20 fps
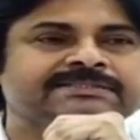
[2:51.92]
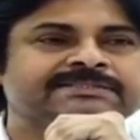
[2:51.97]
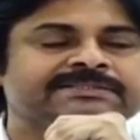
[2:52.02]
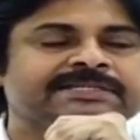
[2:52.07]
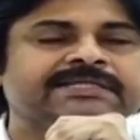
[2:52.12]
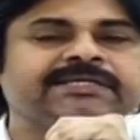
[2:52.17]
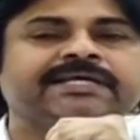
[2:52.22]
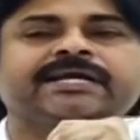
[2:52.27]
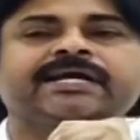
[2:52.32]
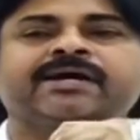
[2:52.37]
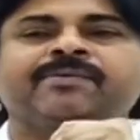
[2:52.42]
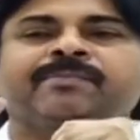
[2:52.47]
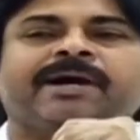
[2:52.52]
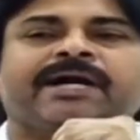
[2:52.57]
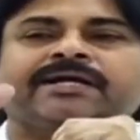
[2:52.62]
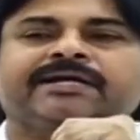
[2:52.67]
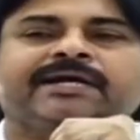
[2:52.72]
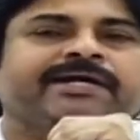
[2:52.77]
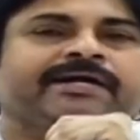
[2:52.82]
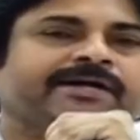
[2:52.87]
చిల్లరగా
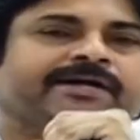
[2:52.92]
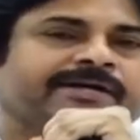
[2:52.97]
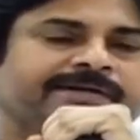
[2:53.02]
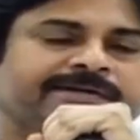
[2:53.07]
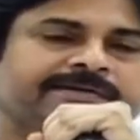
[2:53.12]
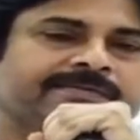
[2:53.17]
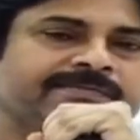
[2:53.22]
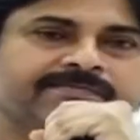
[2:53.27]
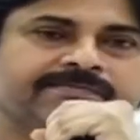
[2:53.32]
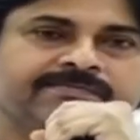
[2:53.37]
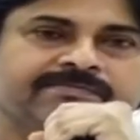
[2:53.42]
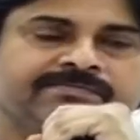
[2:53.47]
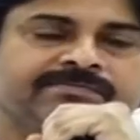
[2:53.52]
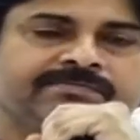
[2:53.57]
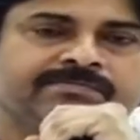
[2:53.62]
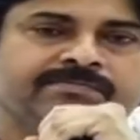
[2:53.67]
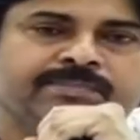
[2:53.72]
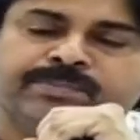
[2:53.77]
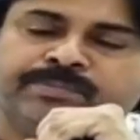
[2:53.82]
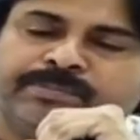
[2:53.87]
మాట్లాడకండి
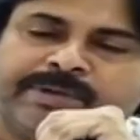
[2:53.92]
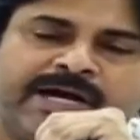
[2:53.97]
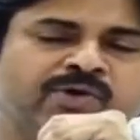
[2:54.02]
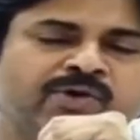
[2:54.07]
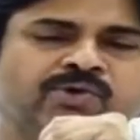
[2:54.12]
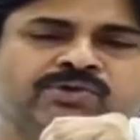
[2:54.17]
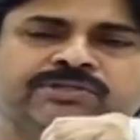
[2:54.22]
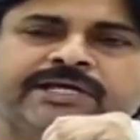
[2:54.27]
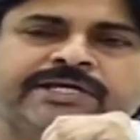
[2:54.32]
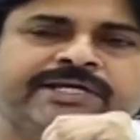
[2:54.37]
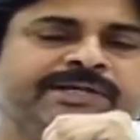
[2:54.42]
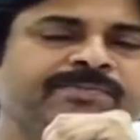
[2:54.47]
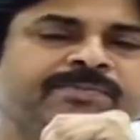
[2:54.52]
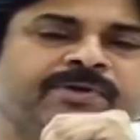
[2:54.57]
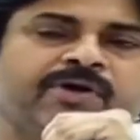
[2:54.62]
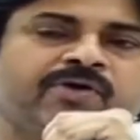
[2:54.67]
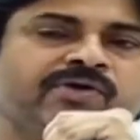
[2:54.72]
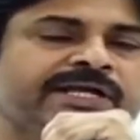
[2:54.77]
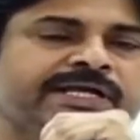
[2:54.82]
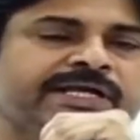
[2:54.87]
బాగుంది అన్నీ
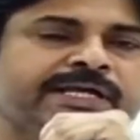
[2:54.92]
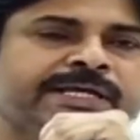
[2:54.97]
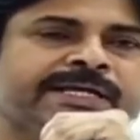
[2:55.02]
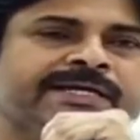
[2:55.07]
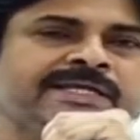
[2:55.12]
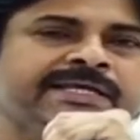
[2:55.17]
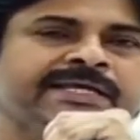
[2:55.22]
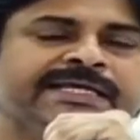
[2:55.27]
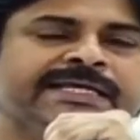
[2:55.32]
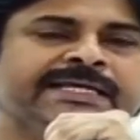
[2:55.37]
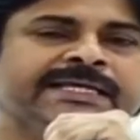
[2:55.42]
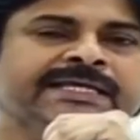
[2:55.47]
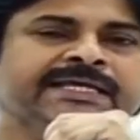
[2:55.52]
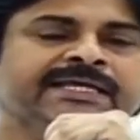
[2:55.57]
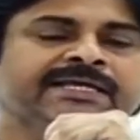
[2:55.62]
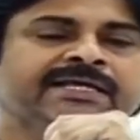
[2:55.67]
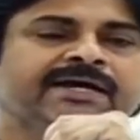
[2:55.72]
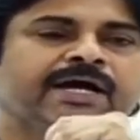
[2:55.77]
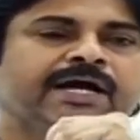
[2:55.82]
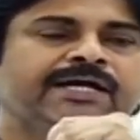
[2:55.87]
బాగున్నాయి కానీ
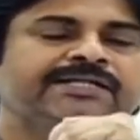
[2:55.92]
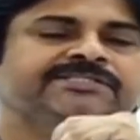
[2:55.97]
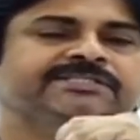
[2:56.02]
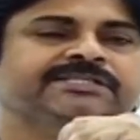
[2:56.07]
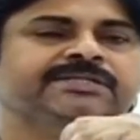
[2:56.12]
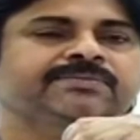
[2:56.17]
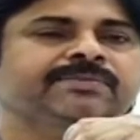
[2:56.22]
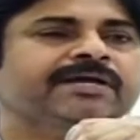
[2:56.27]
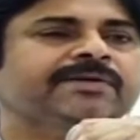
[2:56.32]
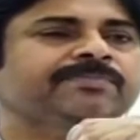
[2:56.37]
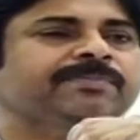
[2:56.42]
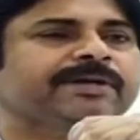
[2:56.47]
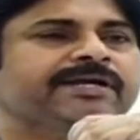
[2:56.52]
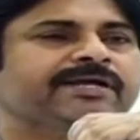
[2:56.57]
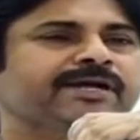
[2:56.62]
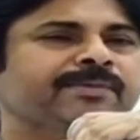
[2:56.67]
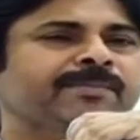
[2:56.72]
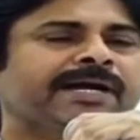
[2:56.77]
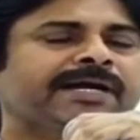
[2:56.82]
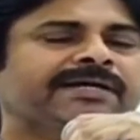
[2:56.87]
వాళ్ళు సినిమాల
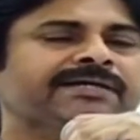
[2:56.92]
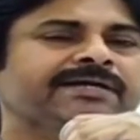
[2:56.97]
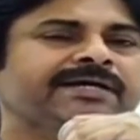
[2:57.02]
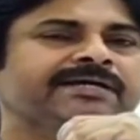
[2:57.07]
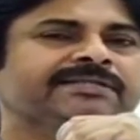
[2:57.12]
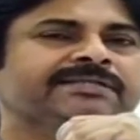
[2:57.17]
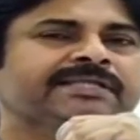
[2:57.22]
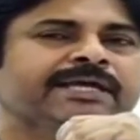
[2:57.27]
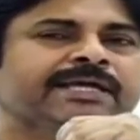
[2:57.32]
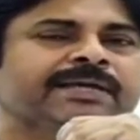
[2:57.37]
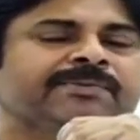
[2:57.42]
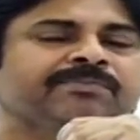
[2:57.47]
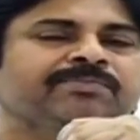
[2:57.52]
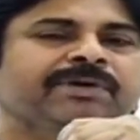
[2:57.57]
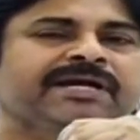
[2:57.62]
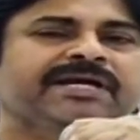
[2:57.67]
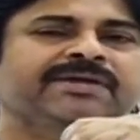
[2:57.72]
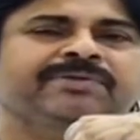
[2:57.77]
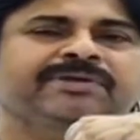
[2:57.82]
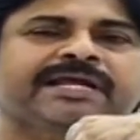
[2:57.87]
పరంగా మాట్లాడితే
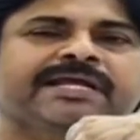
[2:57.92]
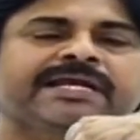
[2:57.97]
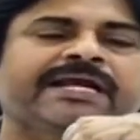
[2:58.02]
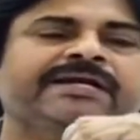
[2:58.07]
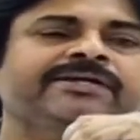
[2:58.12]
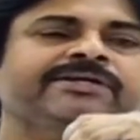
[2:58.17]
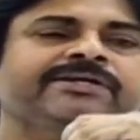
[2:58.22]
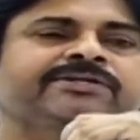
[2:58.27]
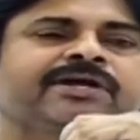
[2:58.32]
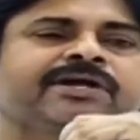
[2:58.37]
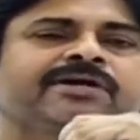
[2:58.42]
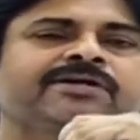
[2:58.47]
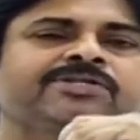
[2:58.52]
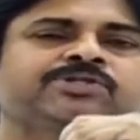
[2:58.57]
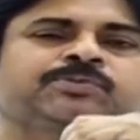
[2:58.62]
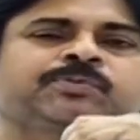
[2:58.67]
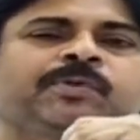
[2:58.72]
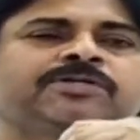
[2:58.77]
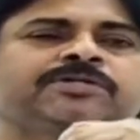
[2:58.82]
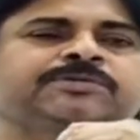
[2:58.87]
మళ్ళీ మీరు అలాంటి రిటార్డ్
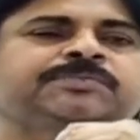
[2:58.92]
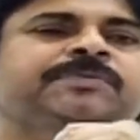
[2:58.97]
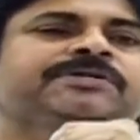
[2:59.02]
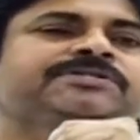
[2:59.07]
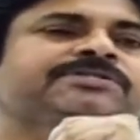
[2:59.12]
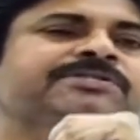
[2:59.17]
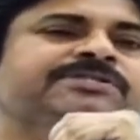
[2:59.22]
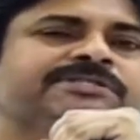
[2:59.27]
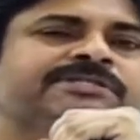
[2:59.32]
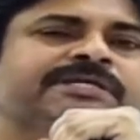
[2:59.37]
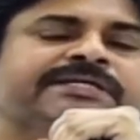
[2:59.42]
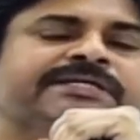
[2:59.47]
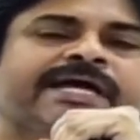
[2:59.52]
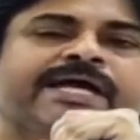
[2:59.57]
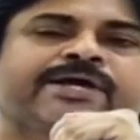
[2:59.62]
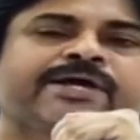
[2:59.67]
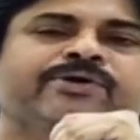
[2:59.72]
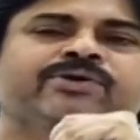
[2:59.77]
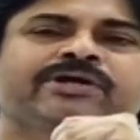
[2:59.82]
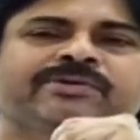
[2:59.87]
స్పోక్స్ పర్సన్స్గా
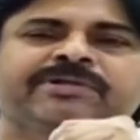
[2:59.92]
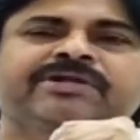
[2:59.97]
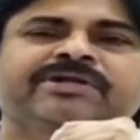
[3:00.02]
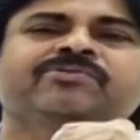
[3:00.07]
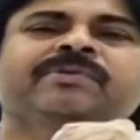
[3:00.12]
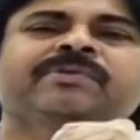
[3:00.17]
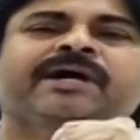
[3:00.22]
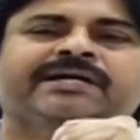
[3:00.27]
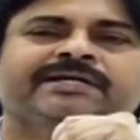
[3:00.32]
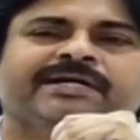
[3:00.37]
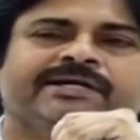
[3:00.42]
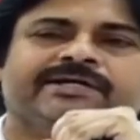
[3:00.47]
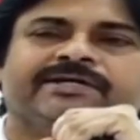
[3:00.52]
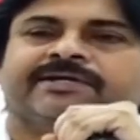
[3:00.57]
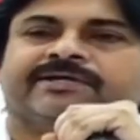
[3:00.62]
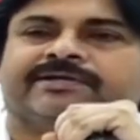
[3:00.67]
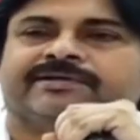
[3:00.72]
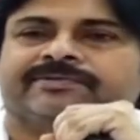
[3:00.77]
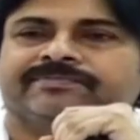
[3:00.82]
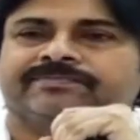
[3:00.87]
నాయకులుగా మీరు అవి
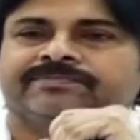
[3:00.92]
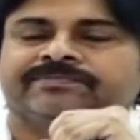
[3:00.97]
మాట్లాడకండి